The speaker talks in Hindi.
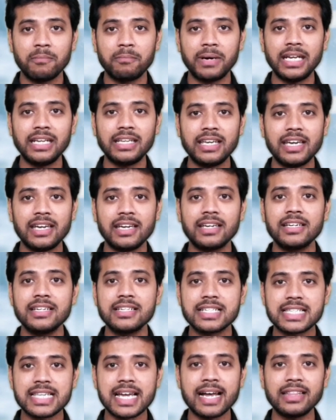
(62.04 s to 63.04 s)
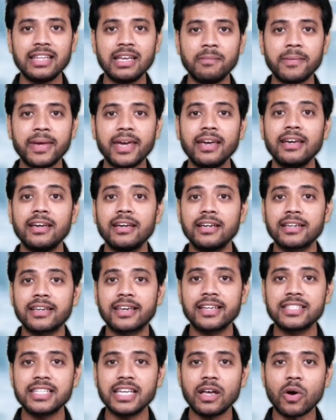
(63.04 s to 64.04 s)
बल्कि साथ ही में
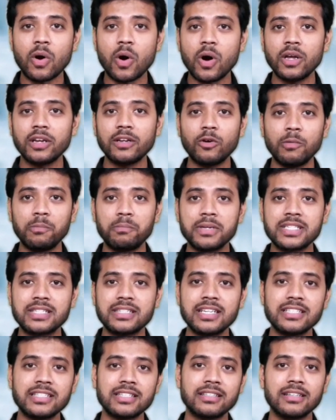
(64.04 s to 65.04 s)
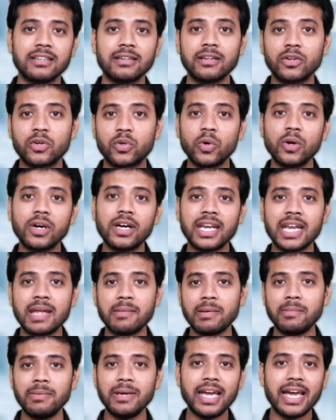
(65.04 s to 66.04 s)
किसी और को बिजनेस ग्रो करने
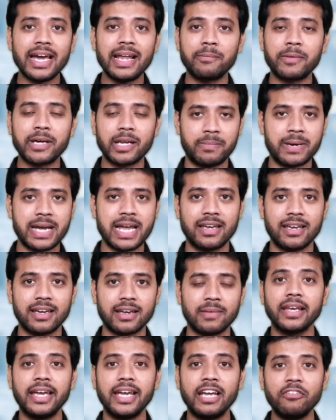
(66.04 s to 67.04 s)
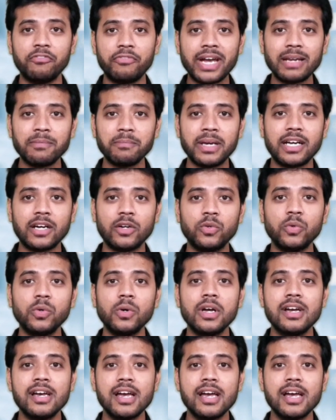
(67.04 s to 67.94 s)
में भी हेल्प कर पाएंगे इनफैक्ट मैं कहूँ